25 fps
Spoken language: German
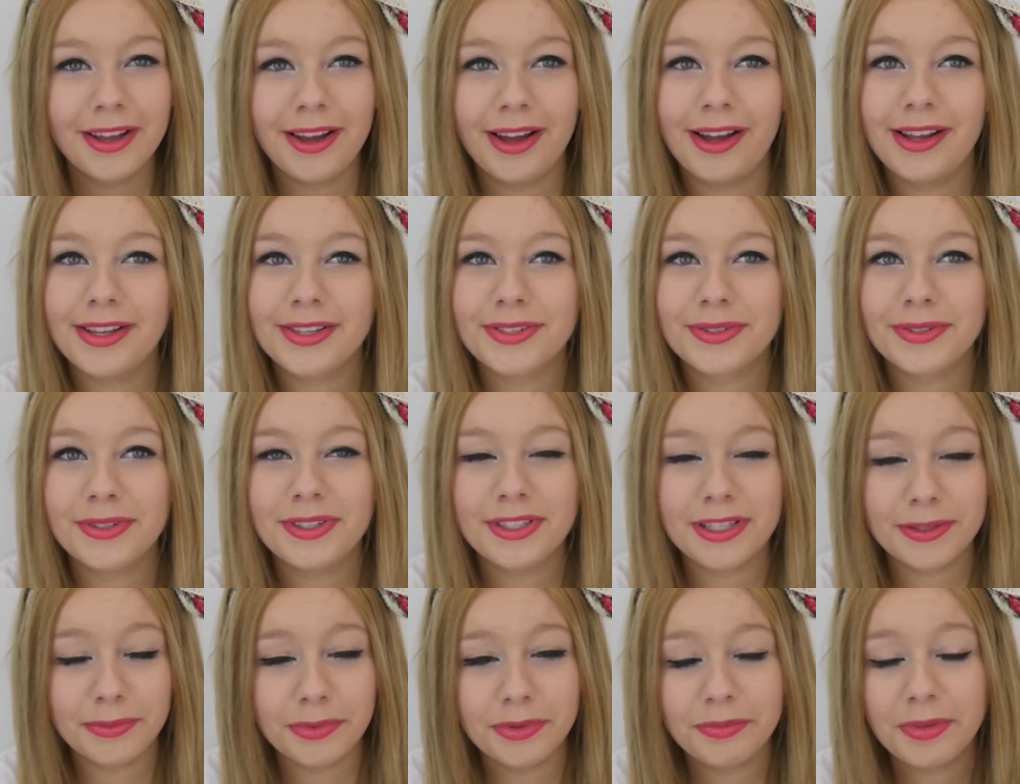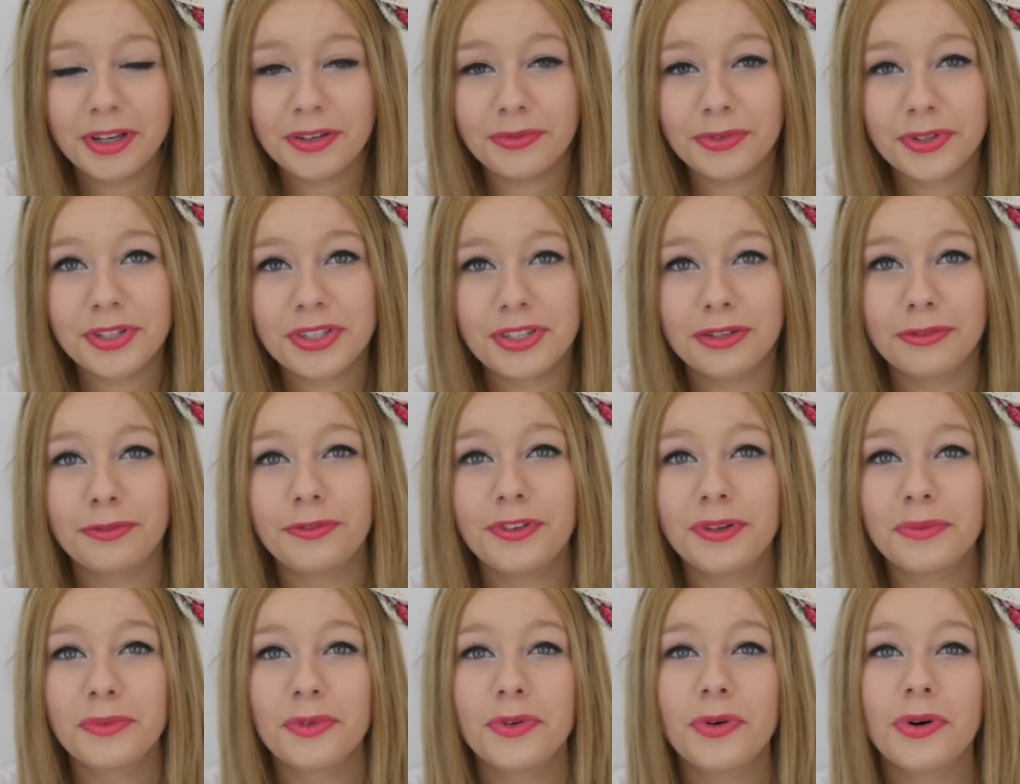Also in dem Moment, wo ich den
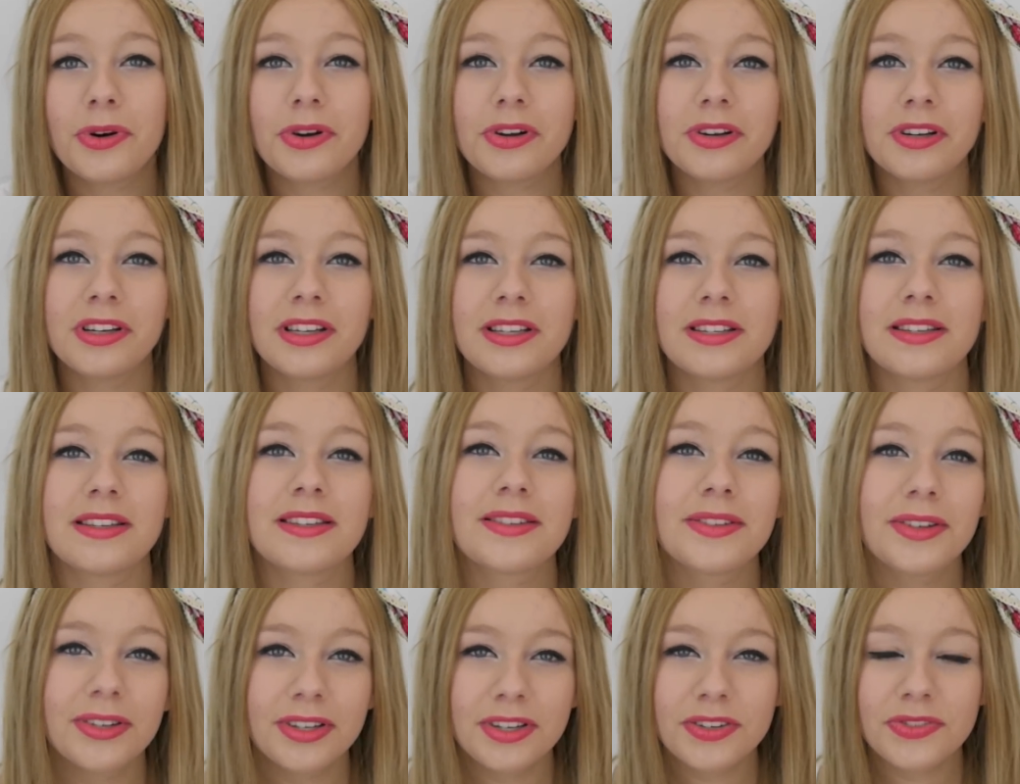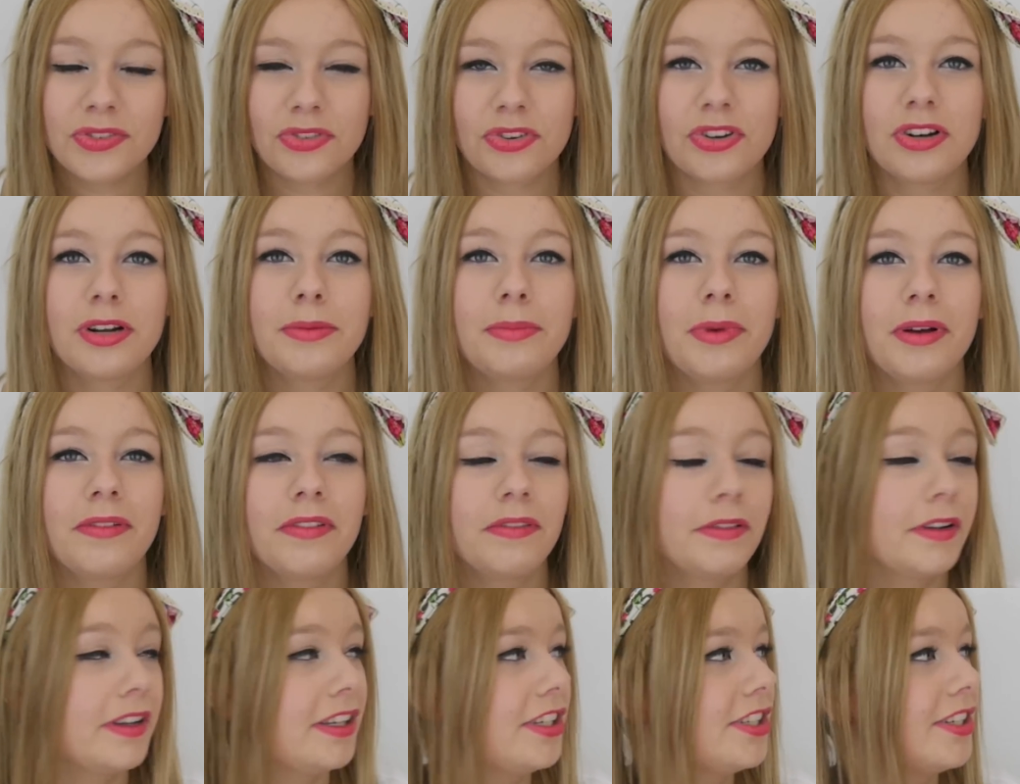Film gucke, ist es noch nicht so schlimm,
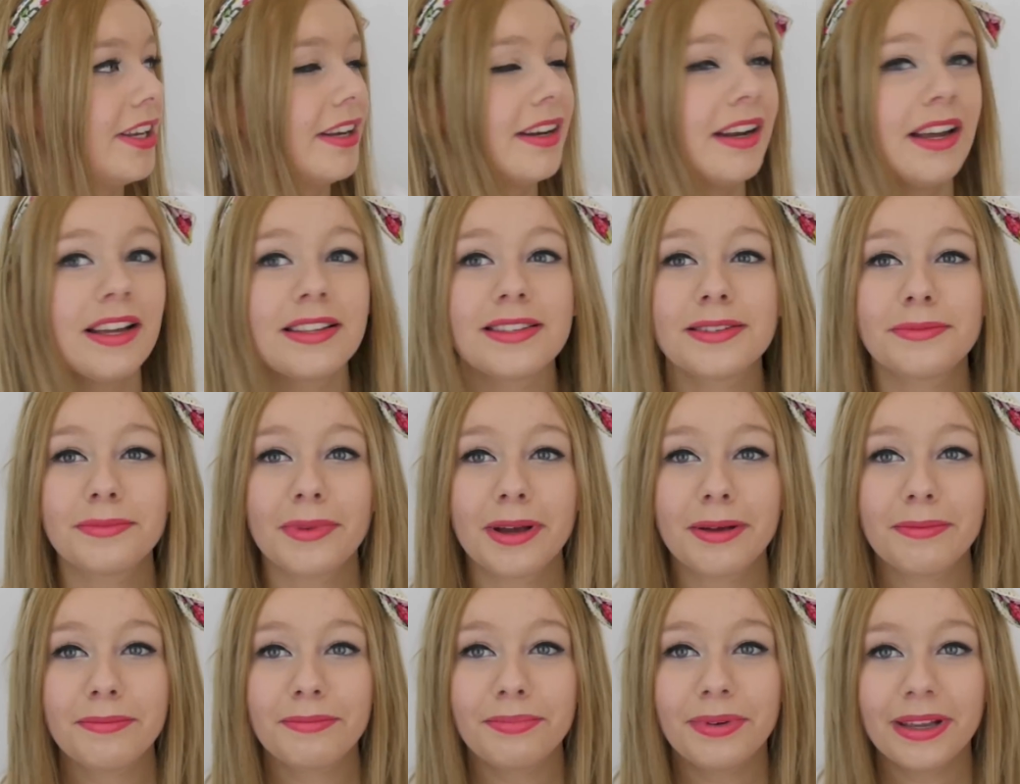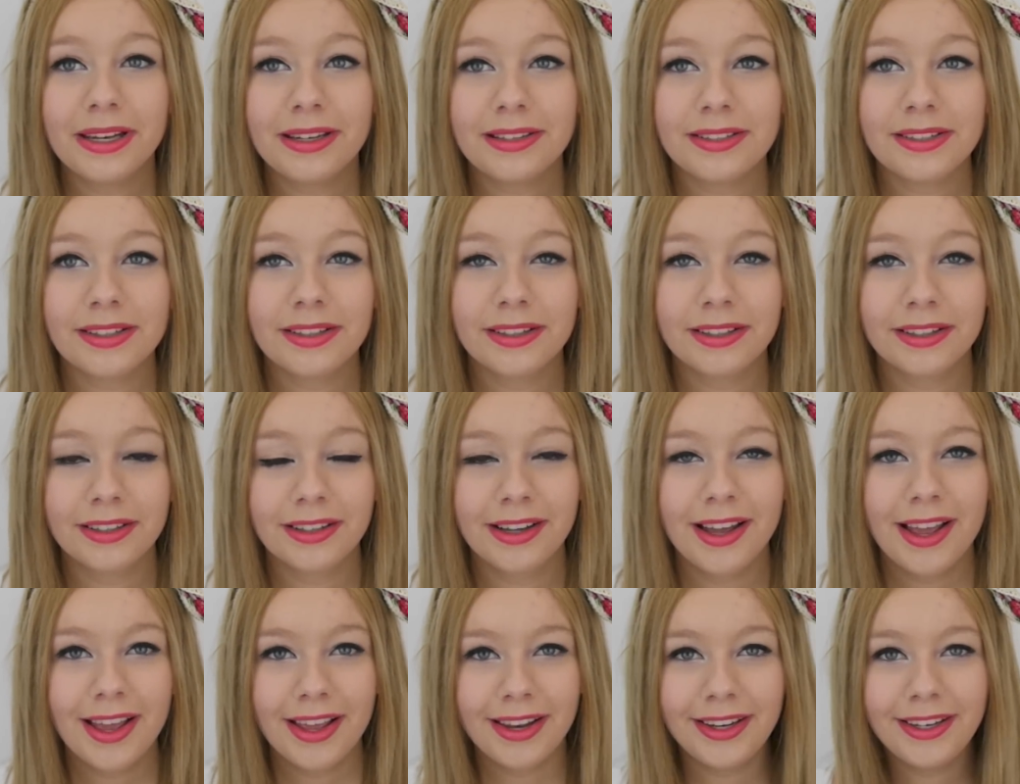aber wenn ich dann nachts in meinem Bett
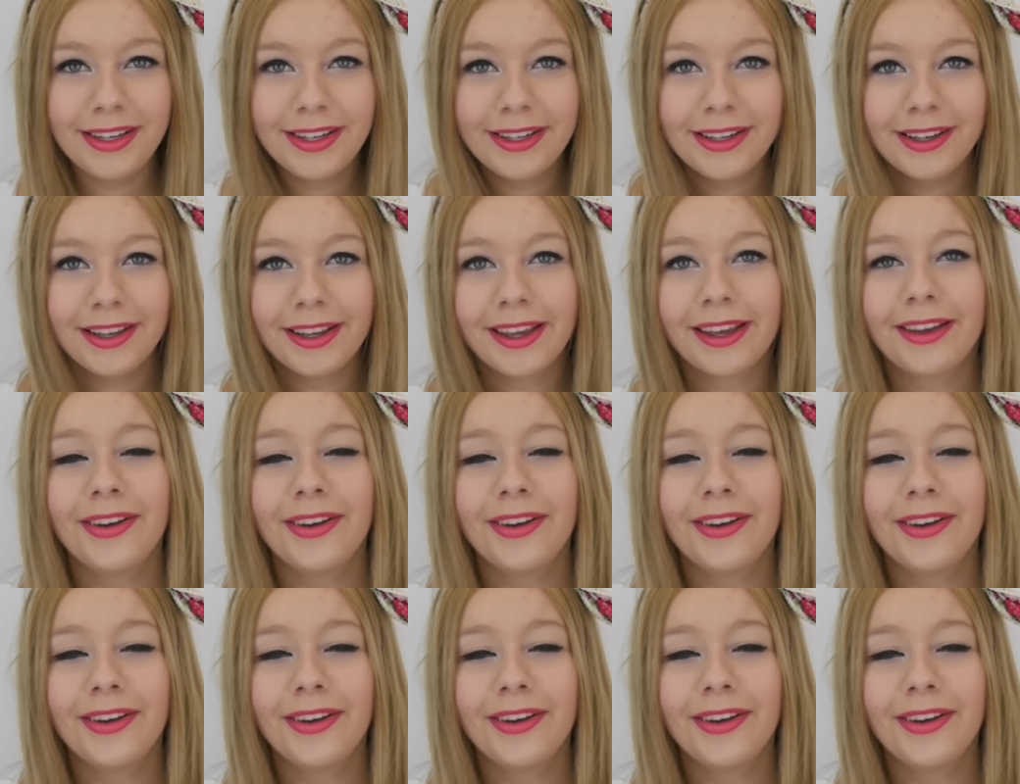äh, liege,